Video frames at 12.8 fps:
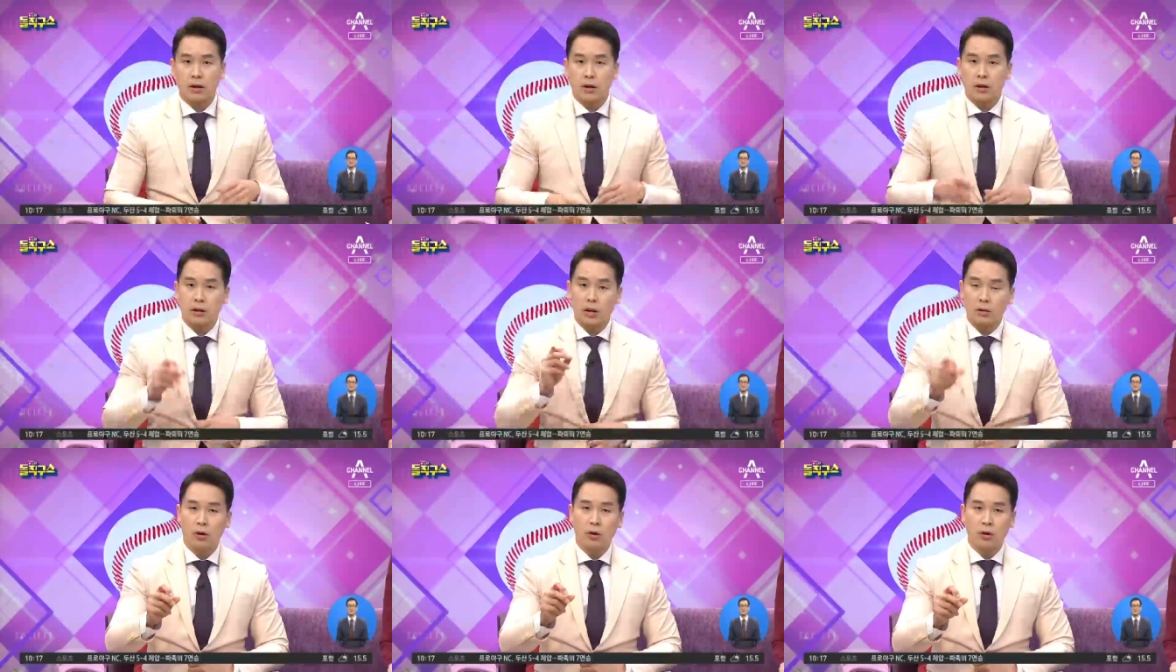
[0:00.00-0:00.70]

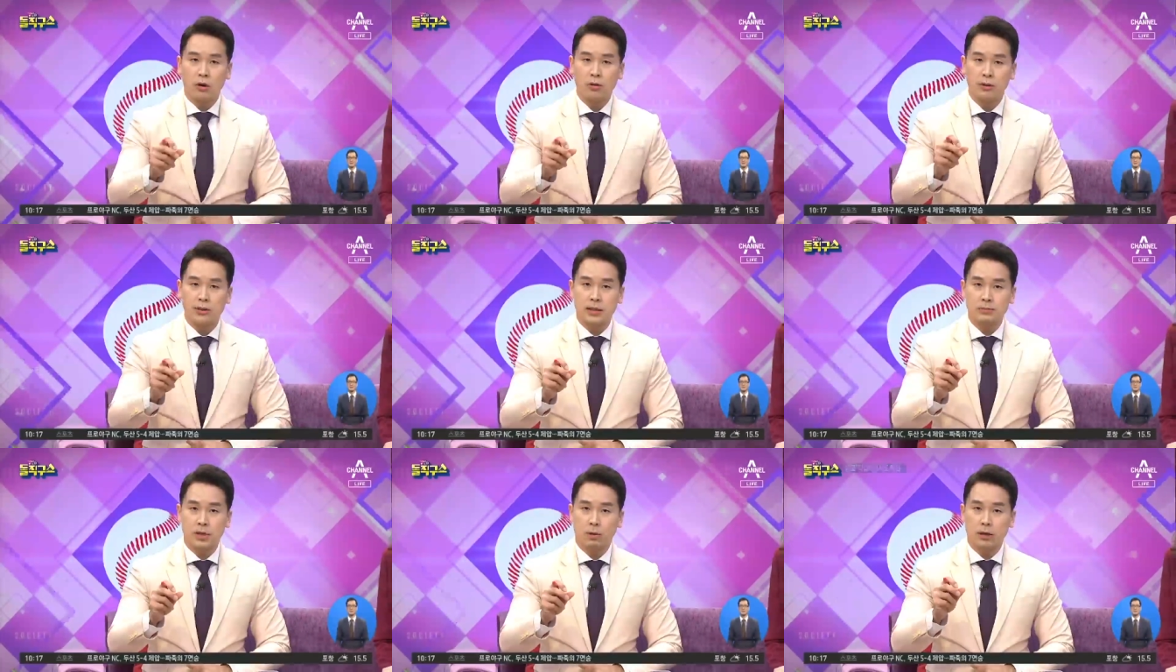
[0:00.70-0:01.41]
이태원
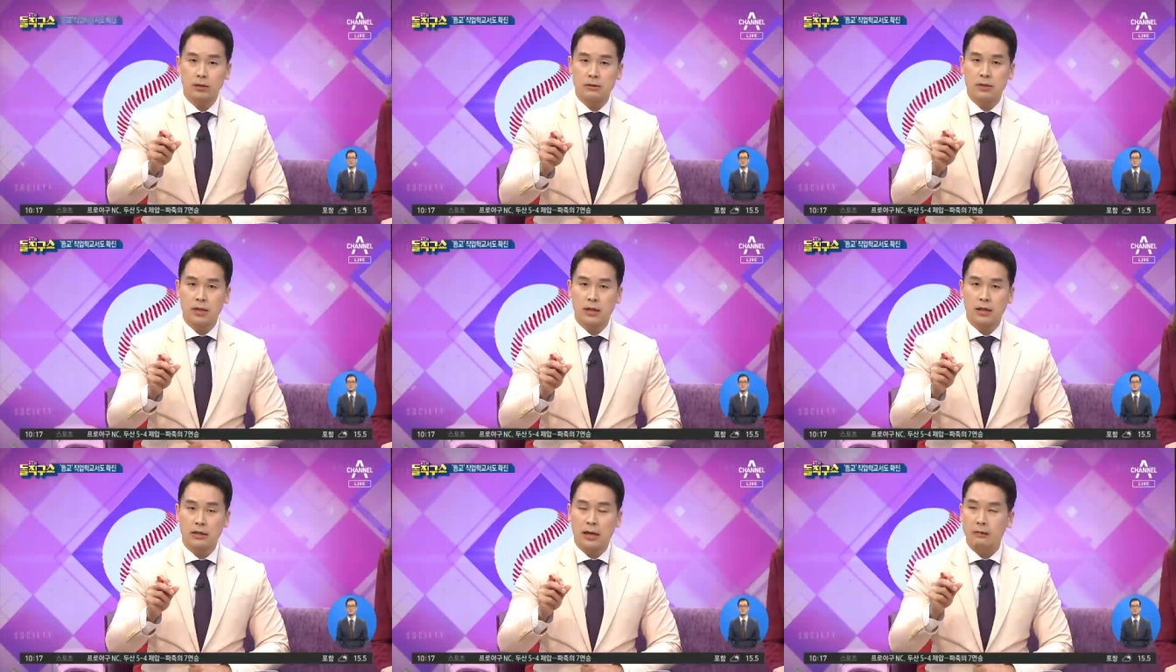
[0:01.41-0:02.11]
삼 차
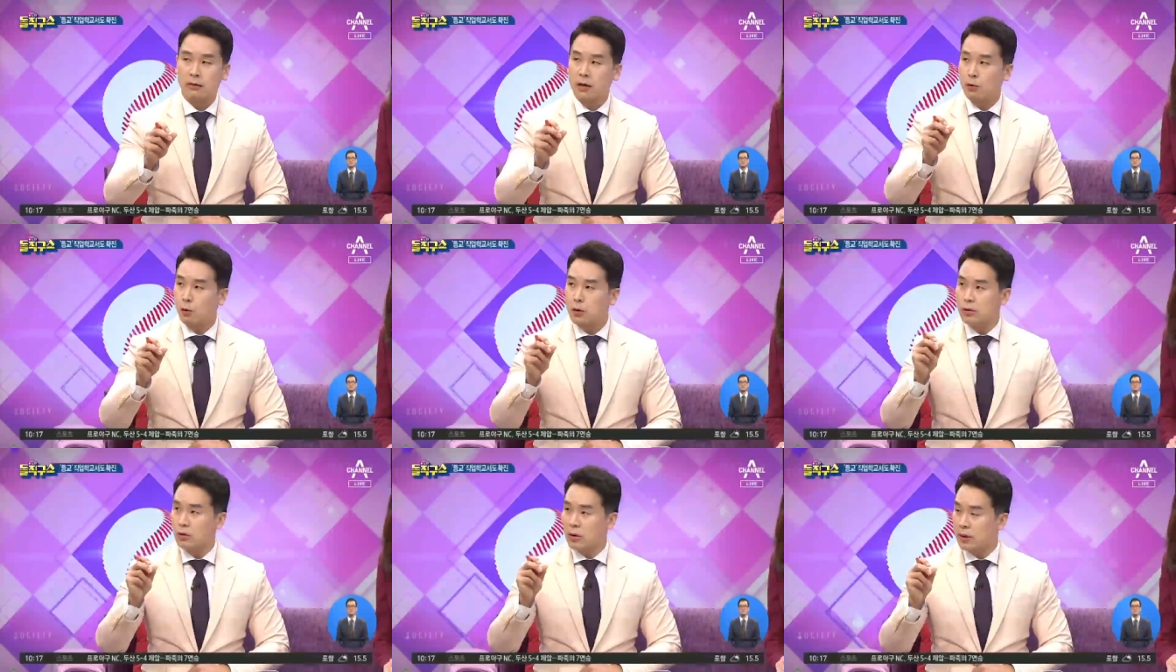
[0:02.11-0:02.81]
확진자가 다녀간
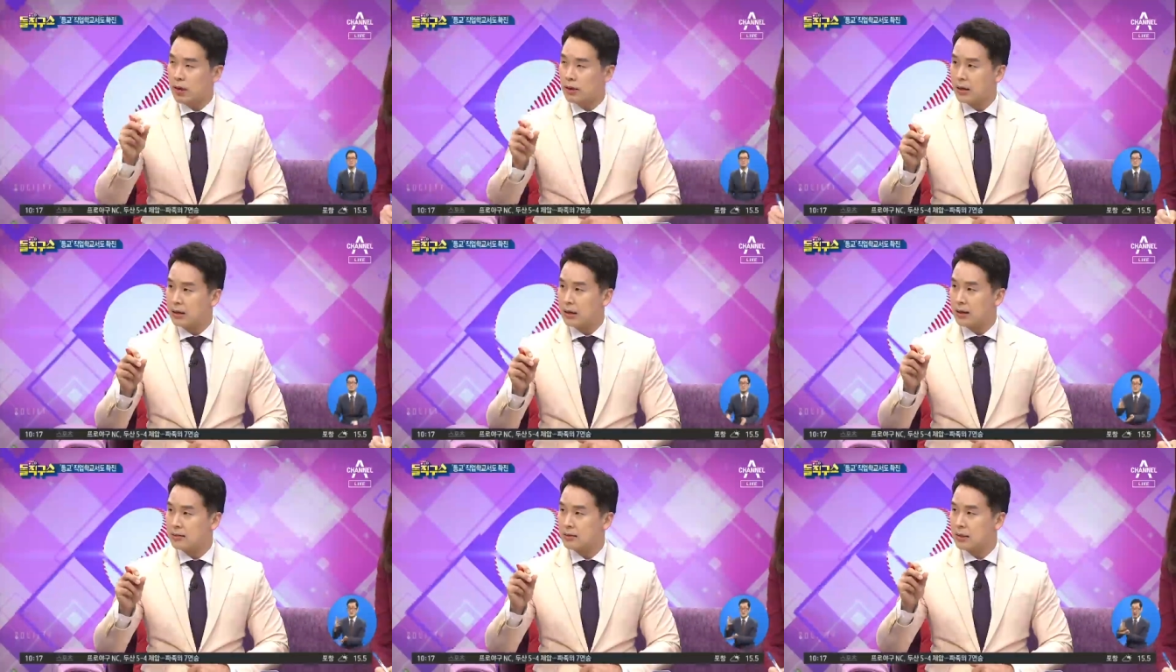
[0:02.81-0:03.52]
코인 노래방에 이
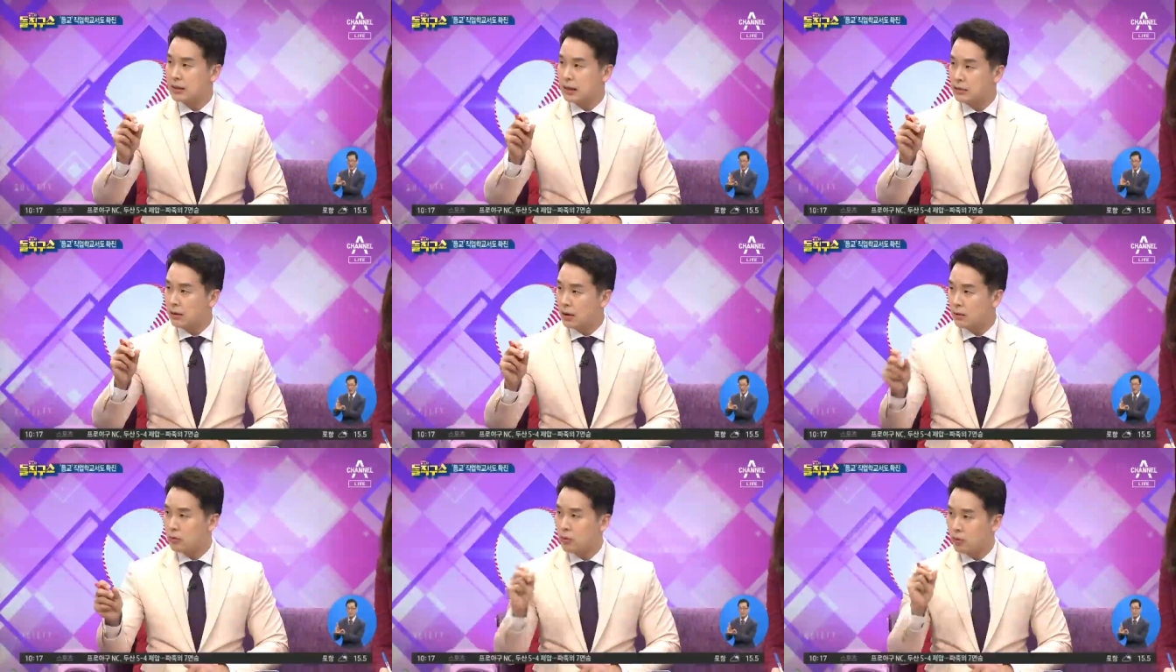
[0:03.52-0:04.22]
학생이
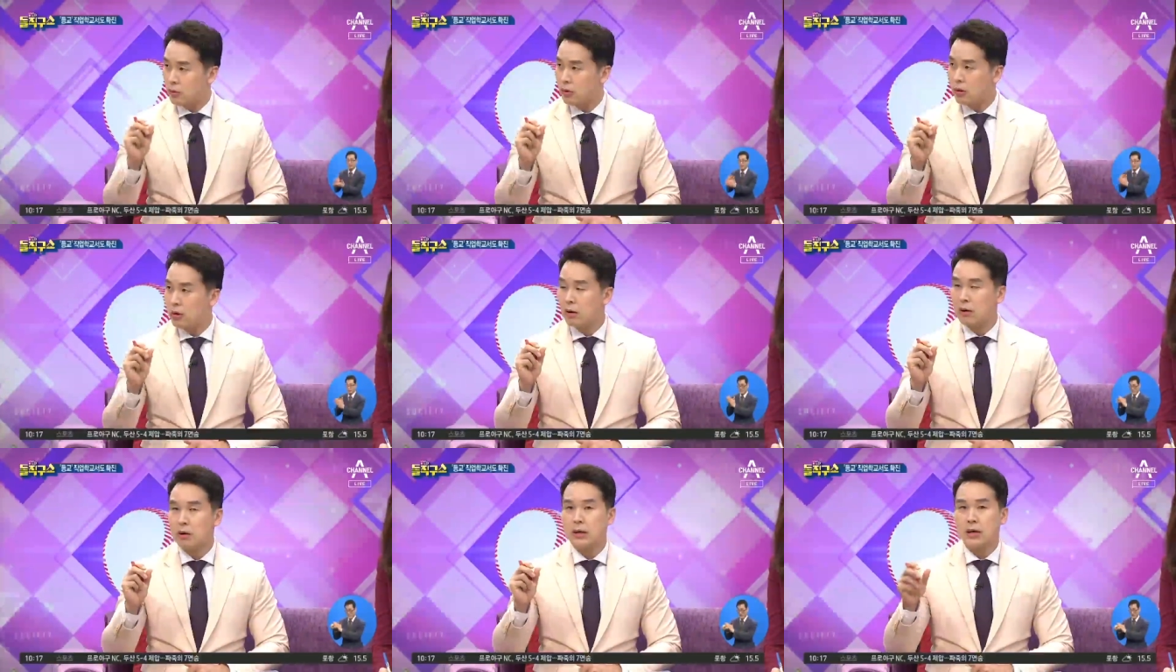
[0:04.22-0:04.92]
다녀갔고
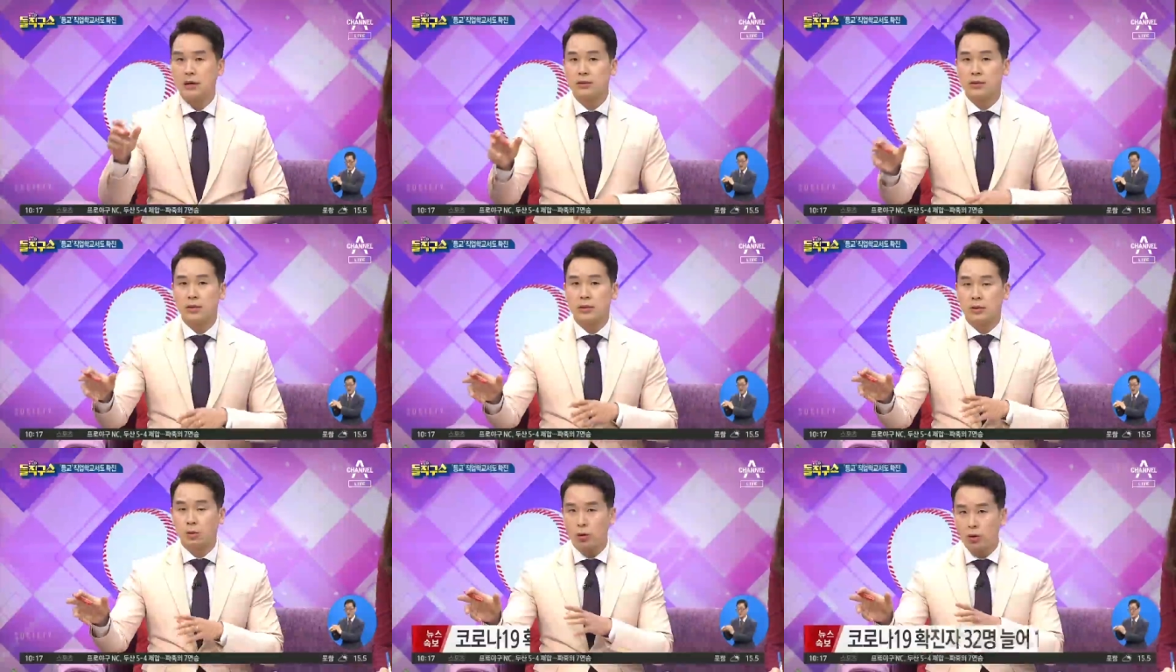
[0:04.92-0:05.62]
이 학생이
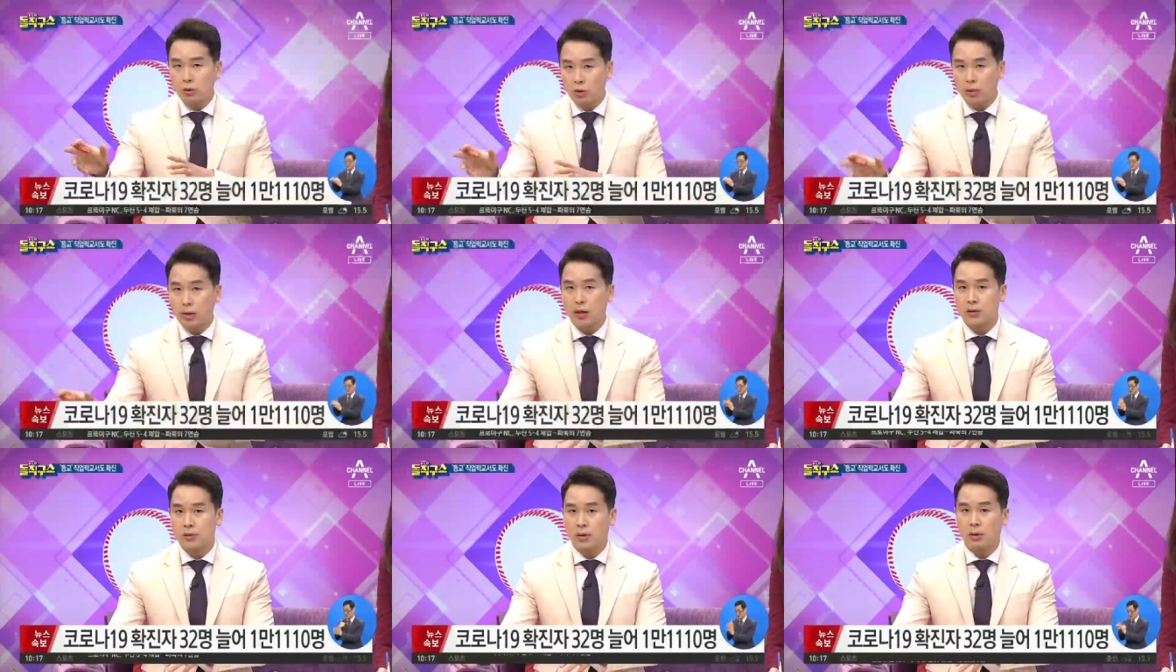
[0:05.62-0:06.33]
그 코인
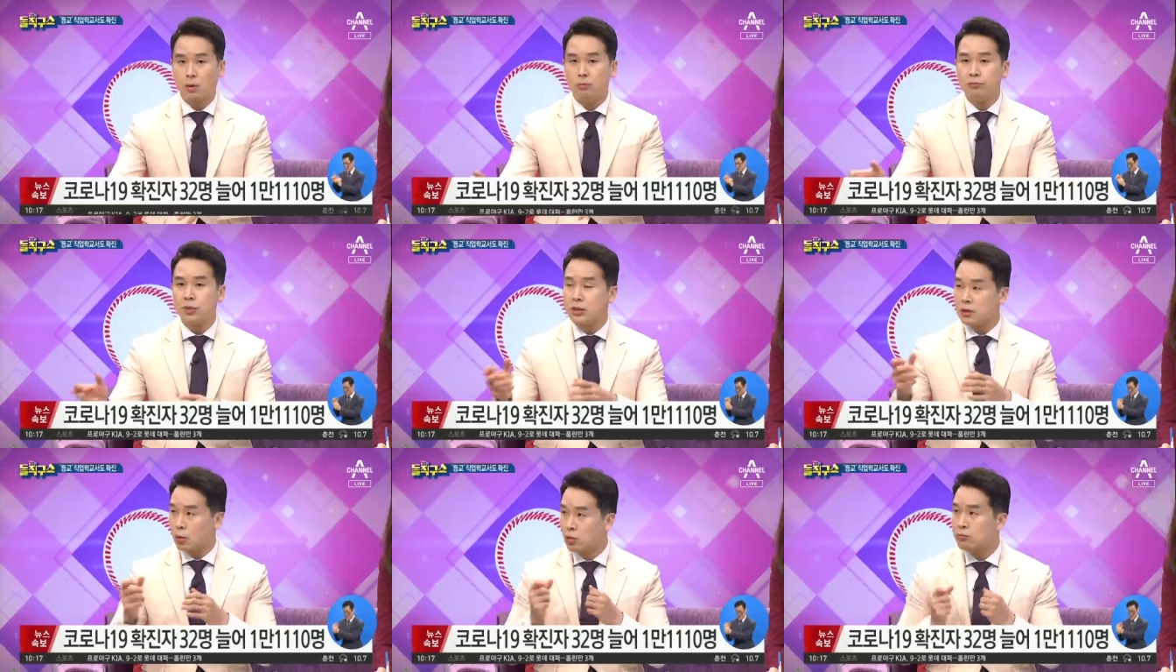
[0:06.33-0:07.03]
노래방에서
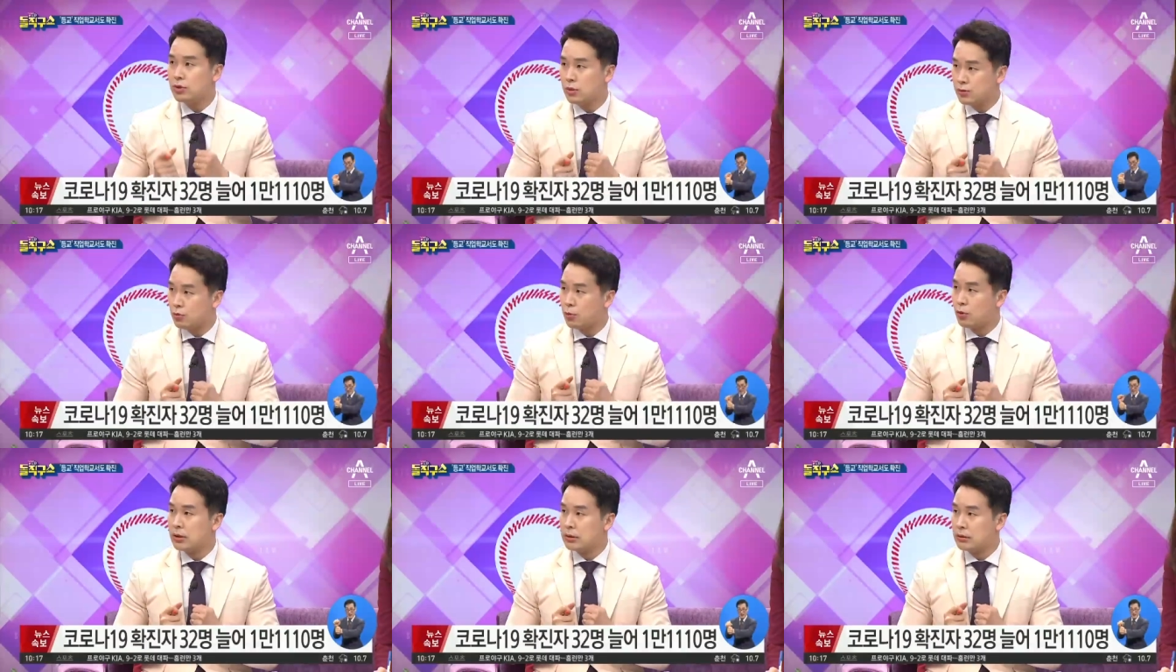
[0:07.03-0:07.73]
옮긴 옮은 것으로
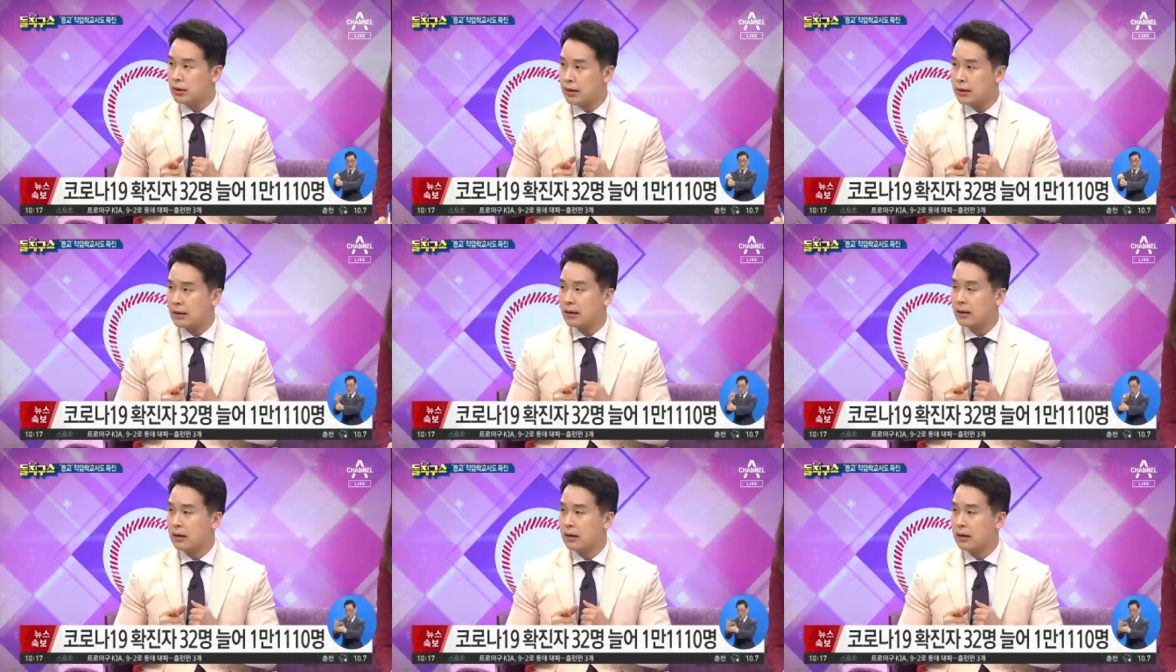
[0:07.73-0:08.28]
보이는데